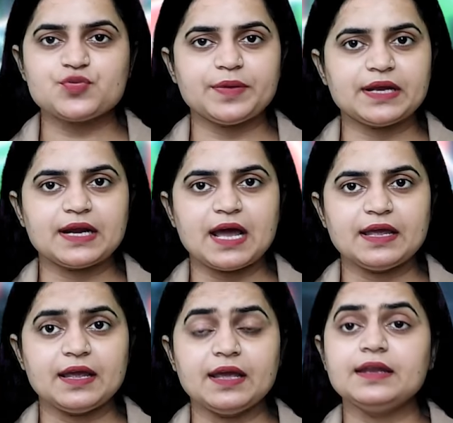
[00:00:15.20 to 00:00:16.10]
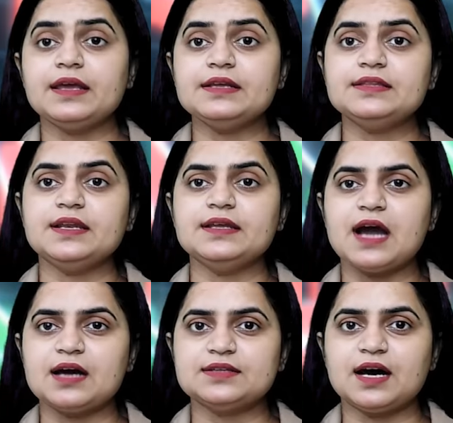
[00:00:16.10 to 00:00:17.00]
आज हम लेकर आए हैं नई
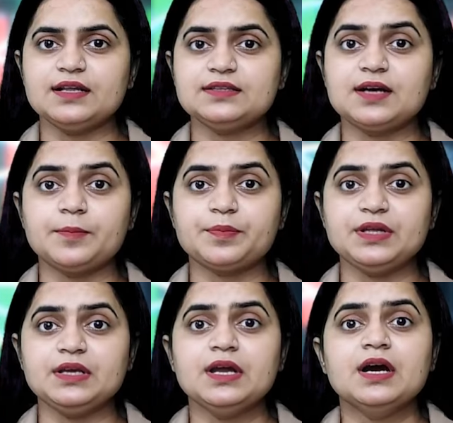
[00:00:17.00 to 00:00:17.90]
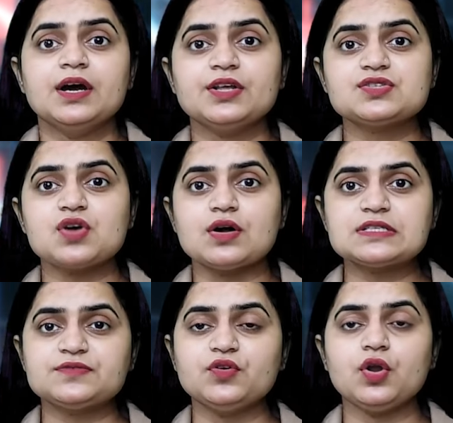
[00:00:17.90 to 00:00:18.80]
दिल्ली आधारित कंपनी
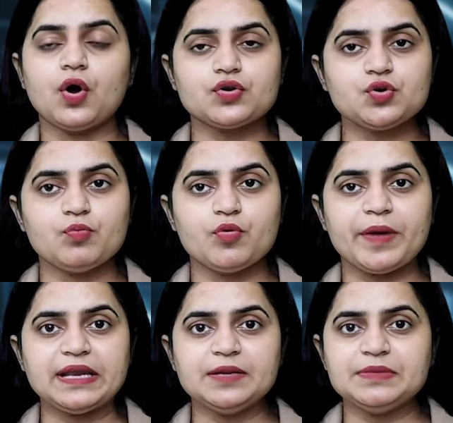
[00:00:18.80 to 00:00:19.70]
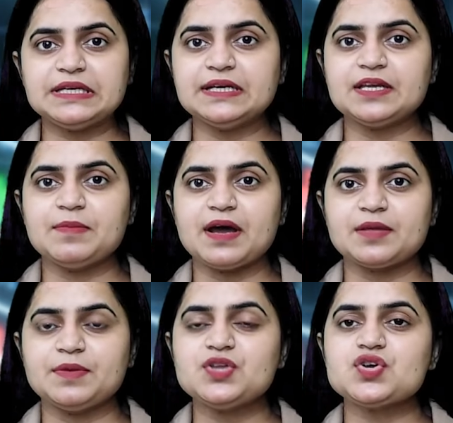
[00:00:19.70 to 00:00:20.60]
रिसोर्सफुल ऑटोमोबाइल लिमिटेड के
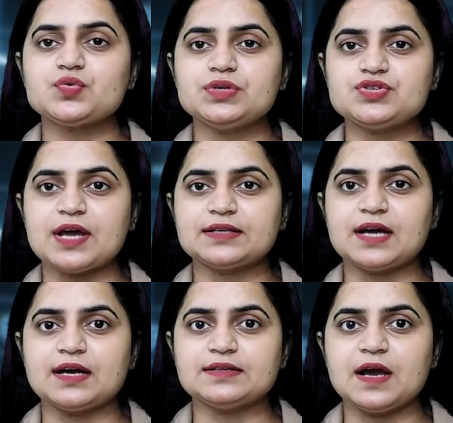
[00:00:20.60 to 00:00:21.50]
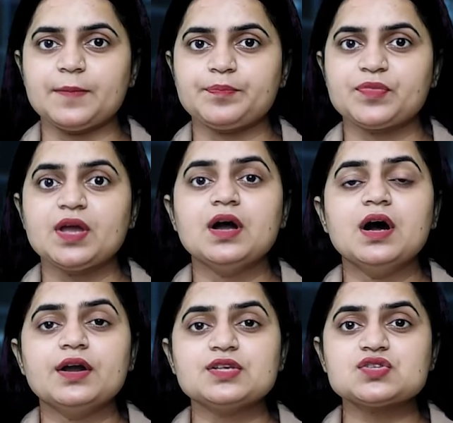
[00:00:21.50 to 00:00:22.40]
बारे में जरूरी जानकारियां
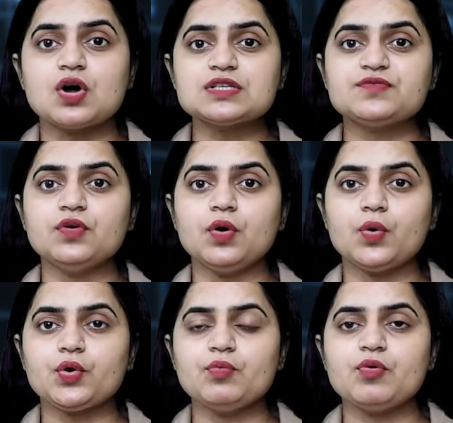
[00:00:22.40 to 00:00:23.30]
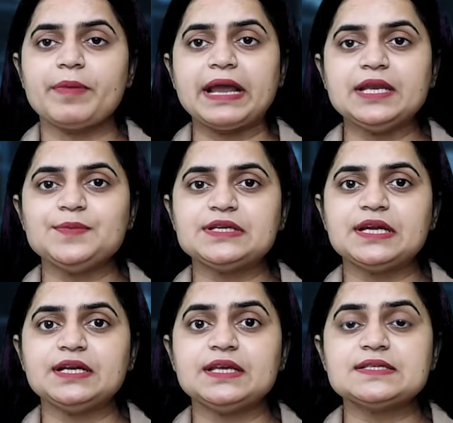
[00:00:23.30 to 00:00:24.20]
रिसोर्सफुल ऑटोमोबाइल
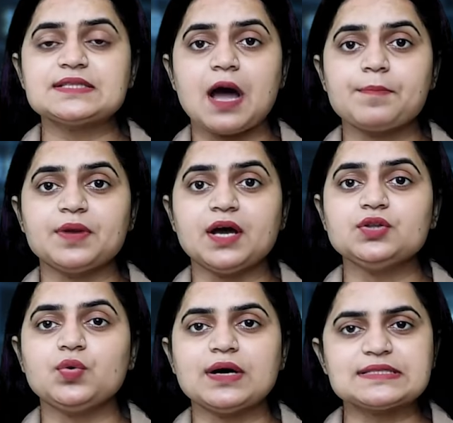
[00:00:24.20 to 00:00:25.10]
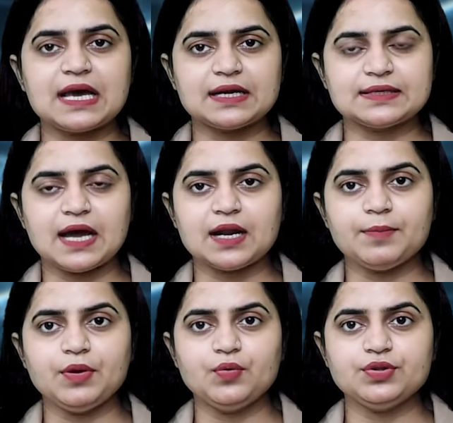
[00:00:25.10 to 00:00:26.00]
लिमिटेड की स्थापना
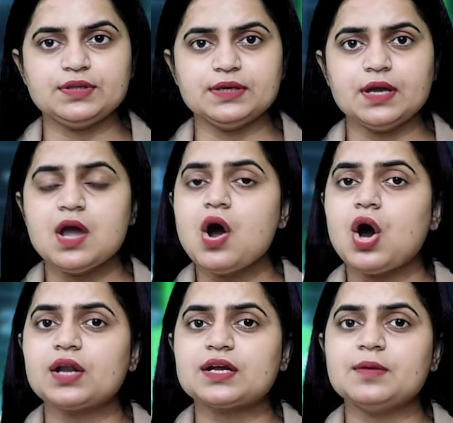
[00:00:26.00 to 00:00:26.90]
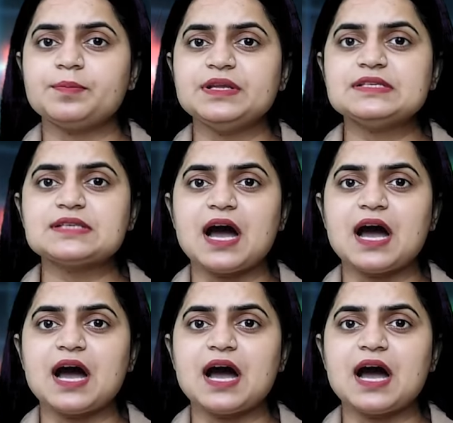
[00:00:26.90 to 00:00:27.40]
2018 में हुई थी और कंपनी